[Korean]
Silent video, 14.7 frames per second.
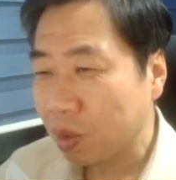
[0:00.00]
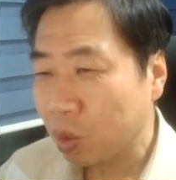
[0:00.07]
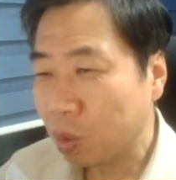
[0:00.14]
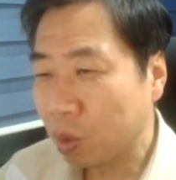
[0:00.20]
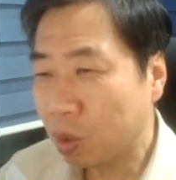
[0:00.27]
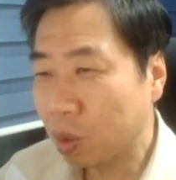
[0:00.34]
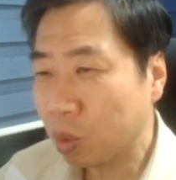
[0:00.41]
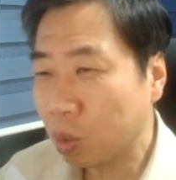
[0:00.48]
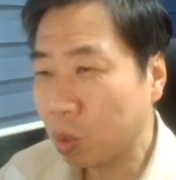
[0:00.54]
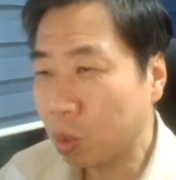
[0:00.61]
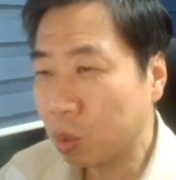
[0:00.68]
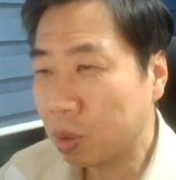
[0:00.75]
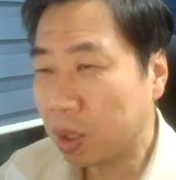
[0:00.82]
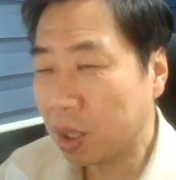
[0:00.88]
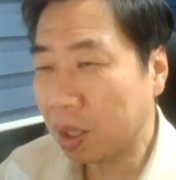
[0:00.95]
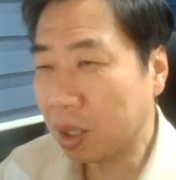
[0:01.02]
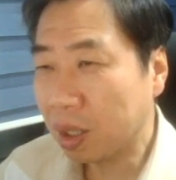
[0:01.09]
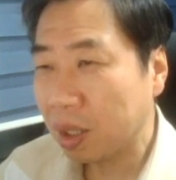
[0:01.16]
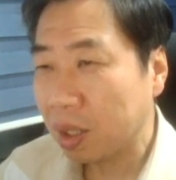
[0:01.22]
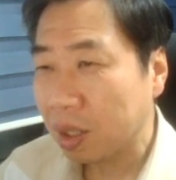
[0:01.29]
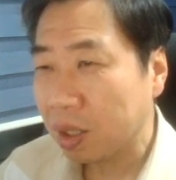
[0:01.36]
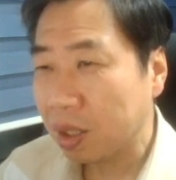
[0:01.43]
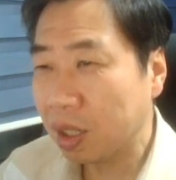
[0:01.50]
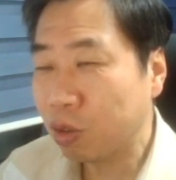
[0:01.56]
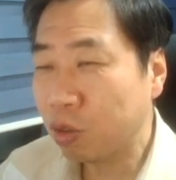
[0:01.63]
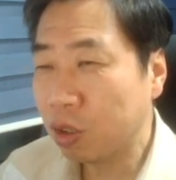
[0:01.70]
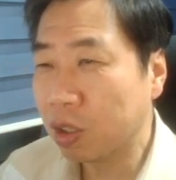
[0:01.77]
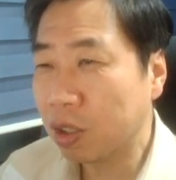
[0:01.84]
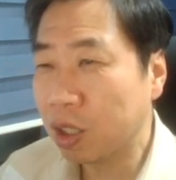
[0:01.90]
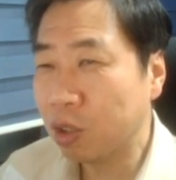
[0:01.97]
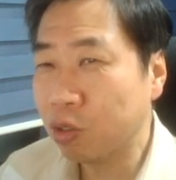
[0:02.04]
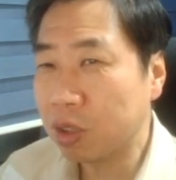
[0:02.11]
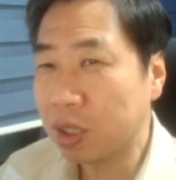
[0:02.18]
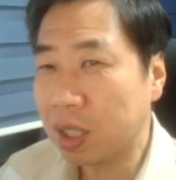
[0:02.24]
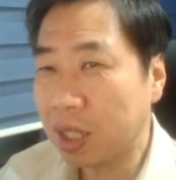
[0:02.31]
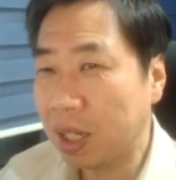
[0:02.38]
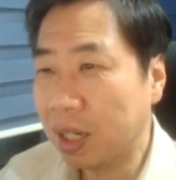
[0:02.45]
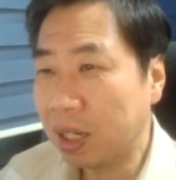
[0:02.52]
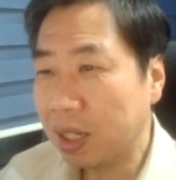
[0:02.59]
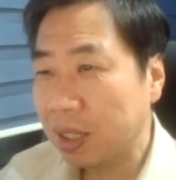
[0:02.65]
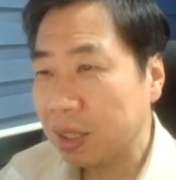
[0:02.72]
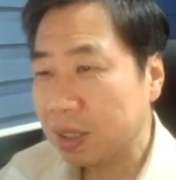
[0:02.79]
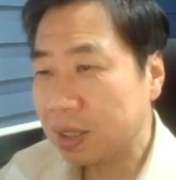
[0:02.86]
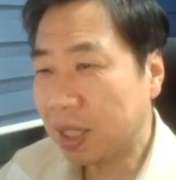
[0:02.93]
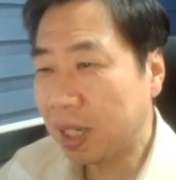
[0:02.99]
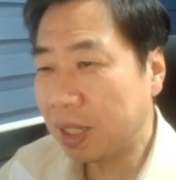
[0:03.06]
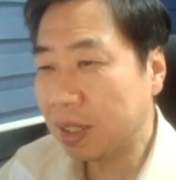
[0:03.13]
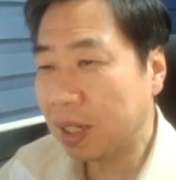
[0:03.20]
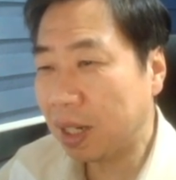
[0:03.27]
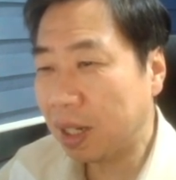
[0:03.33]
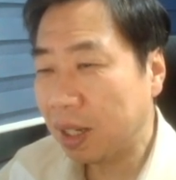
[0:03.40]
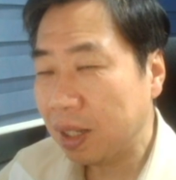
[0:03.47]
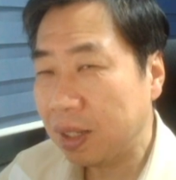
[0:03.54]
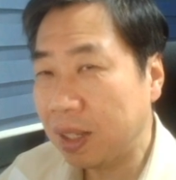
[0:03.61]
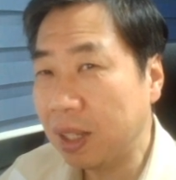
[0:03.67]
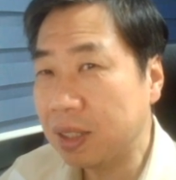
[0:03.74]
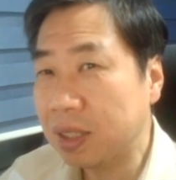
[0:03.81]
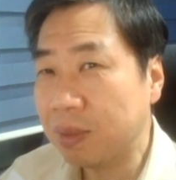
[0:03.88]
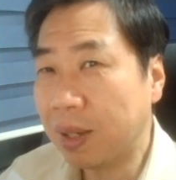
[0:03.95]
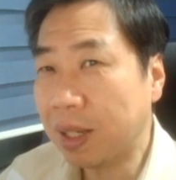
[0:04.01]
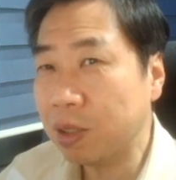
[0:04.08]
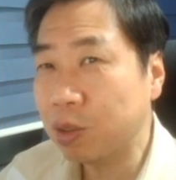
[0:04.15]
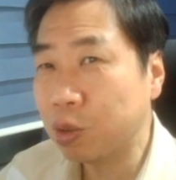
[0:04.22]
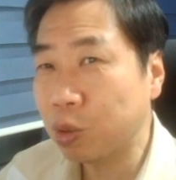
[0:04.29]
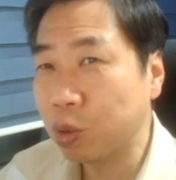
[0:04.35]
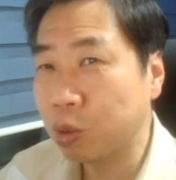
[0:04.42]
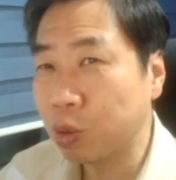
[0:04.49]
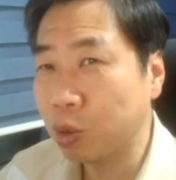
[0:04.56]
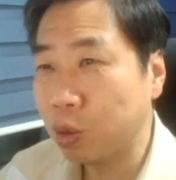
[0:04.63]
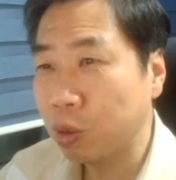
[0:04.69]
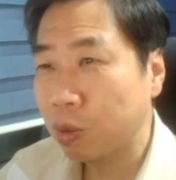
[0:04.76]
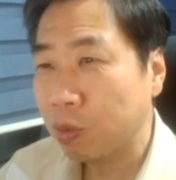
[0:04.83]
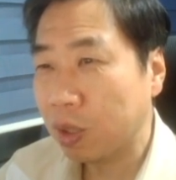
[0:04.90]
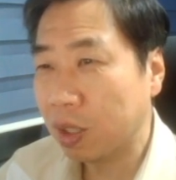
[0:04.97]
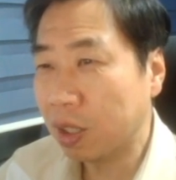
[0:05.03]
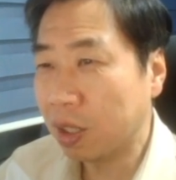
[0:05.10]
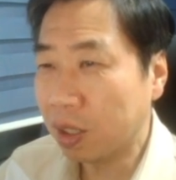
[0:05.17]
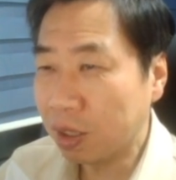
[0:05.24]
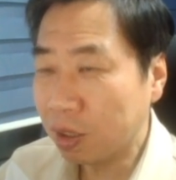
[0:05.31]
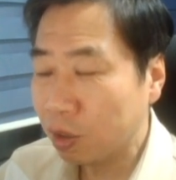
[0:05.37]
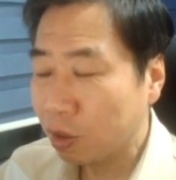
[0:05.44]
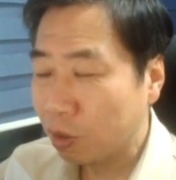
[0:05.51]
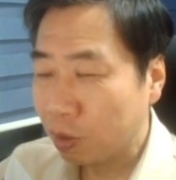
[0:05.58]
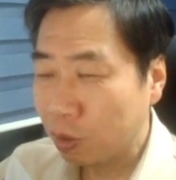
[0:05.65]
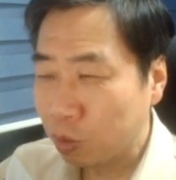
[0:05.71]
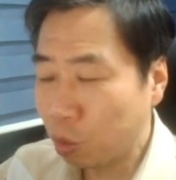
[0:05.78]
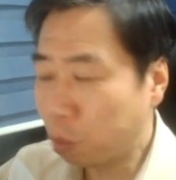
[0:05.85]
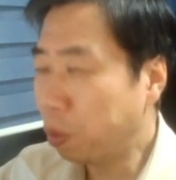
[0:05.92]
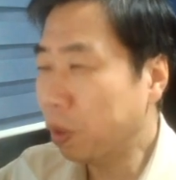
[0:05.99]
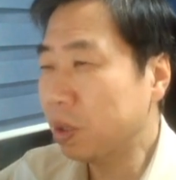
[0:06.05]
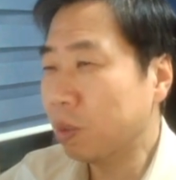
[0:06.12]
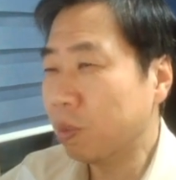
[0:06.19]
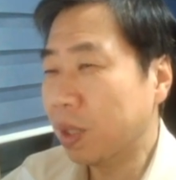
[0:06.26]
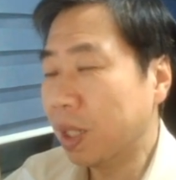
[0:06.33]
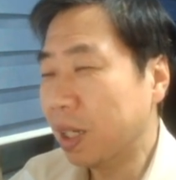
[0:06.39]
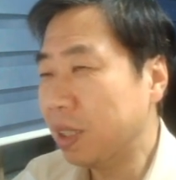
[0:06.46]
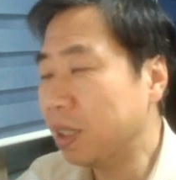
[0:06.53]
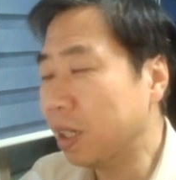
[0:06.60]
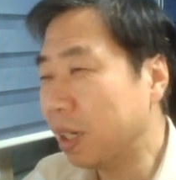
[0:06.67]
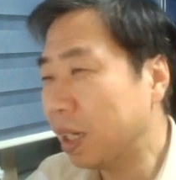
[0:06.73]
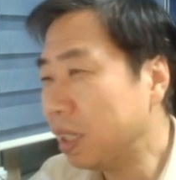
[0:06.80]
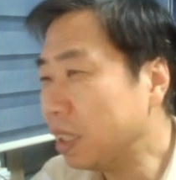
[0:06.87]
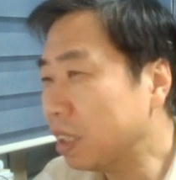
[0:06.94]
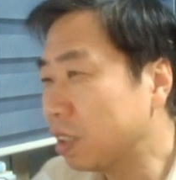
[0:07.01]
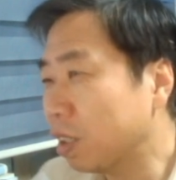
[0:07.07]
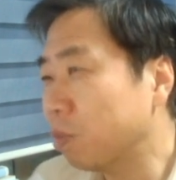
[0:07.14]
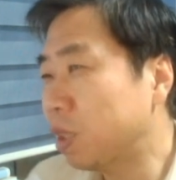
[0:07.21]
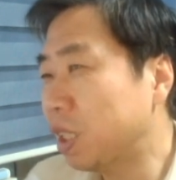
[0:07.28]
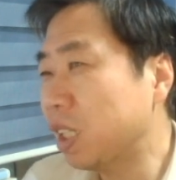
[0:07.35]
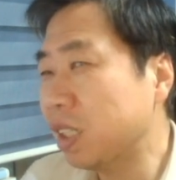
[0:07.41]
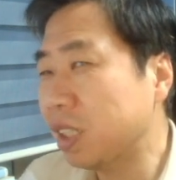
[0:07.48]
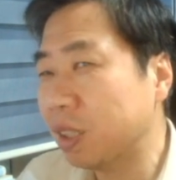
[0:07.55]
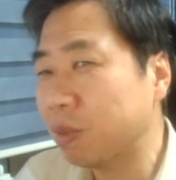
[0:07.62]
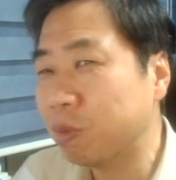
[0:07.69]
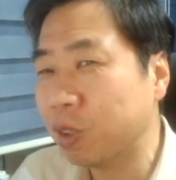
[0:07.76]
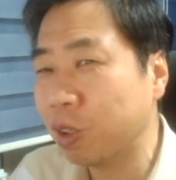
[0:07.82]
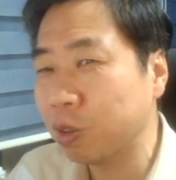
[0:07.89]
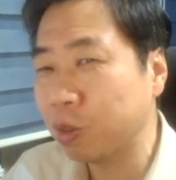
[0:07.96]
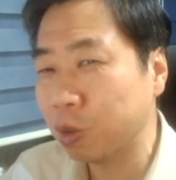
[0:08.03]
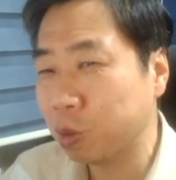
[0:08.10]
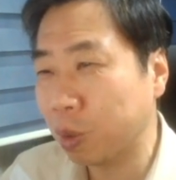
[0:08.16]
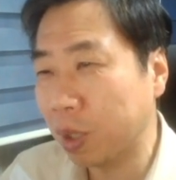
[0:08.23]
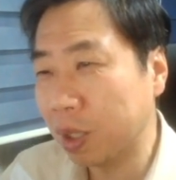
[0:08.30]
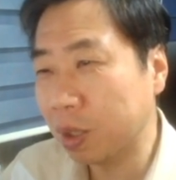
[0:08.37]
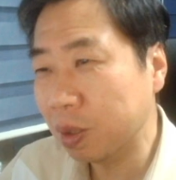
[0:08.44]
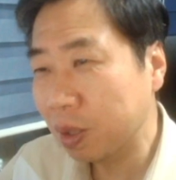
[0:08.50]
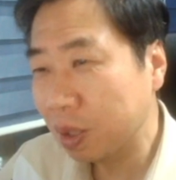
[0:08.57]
여기서 이렇게 이렇게 두니까 차이가 3집 안쪽으로 예, 좁혀집니다. 이제는 한 2.7집 정도 좋아요.